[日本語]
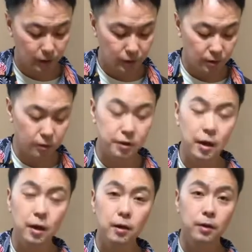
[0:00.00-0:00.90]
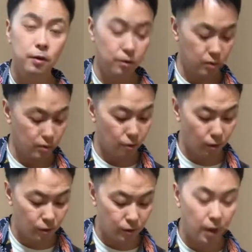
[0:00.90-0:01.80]
そして
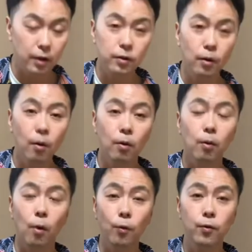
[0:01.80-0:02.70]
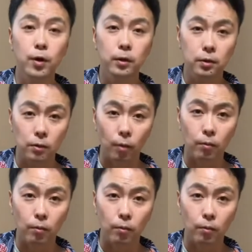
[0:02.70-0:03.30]
6弦の5フレット